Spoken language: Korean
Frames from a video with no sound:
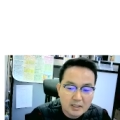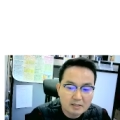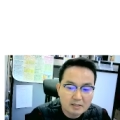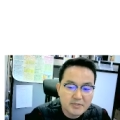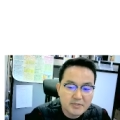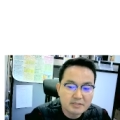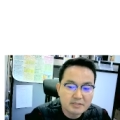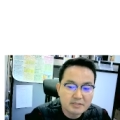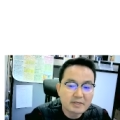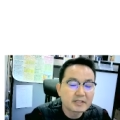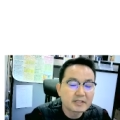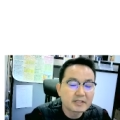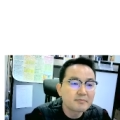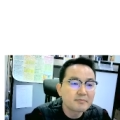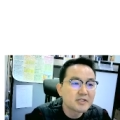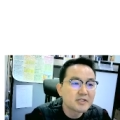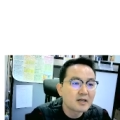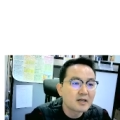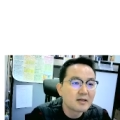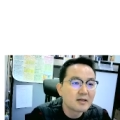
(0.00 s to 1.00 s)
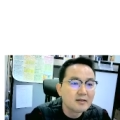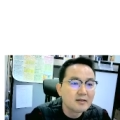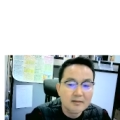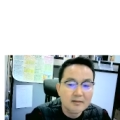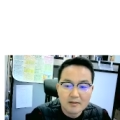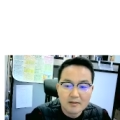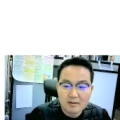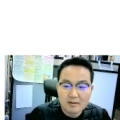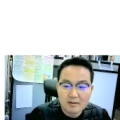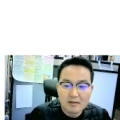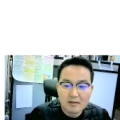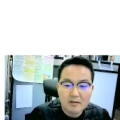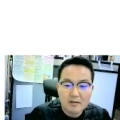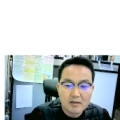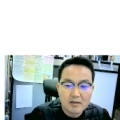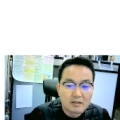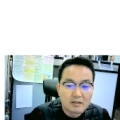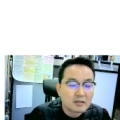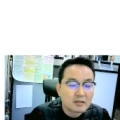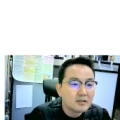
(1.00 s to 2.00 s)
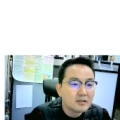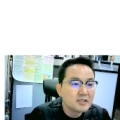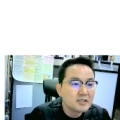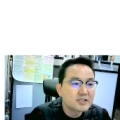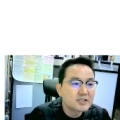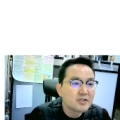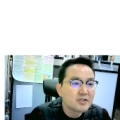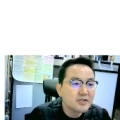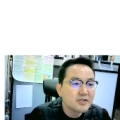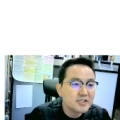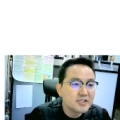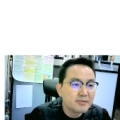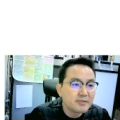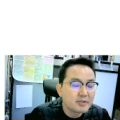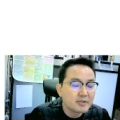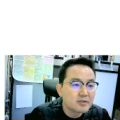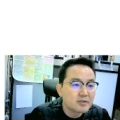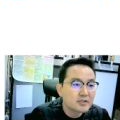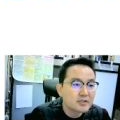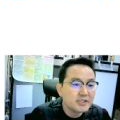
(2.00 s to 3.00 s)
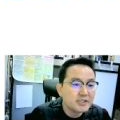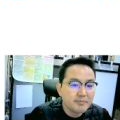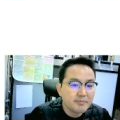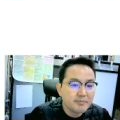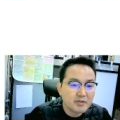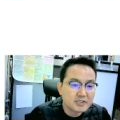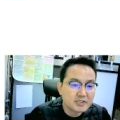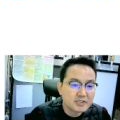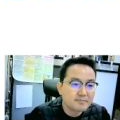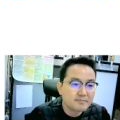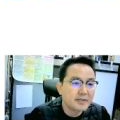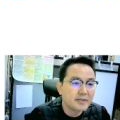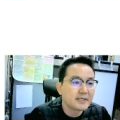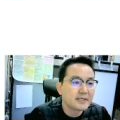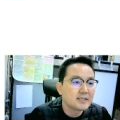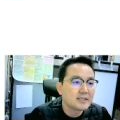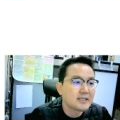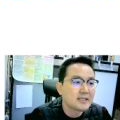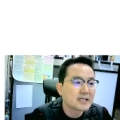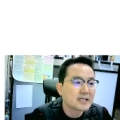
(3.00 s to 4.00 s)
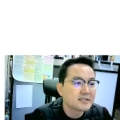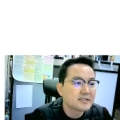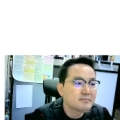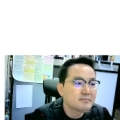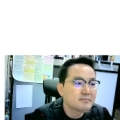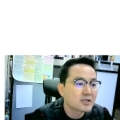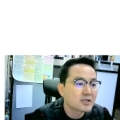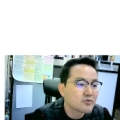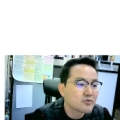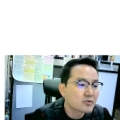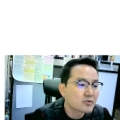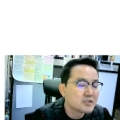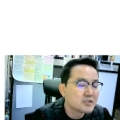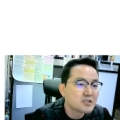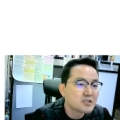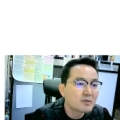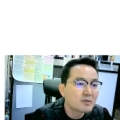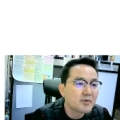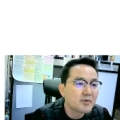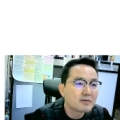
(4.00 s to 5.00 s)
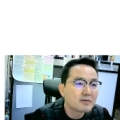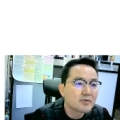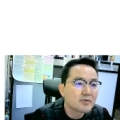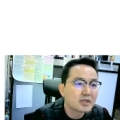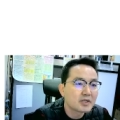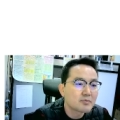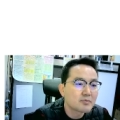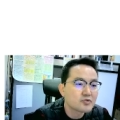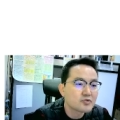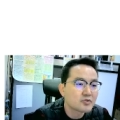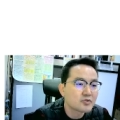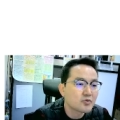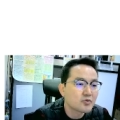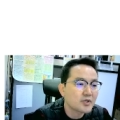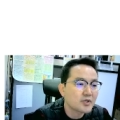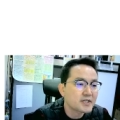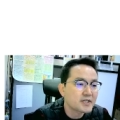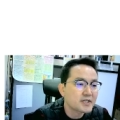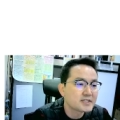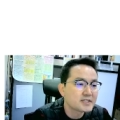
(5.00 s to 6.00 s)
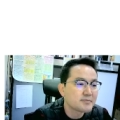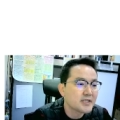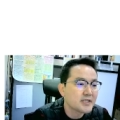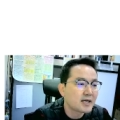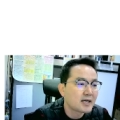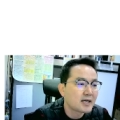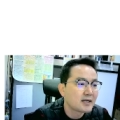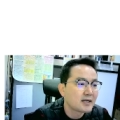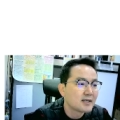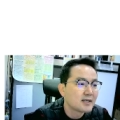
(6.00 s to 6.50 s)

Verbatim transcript: 감사스마일입니다. 2021년 12월 18일 아침 방송 즐겁게 한번 해볼 수 있도록 하겠습니다.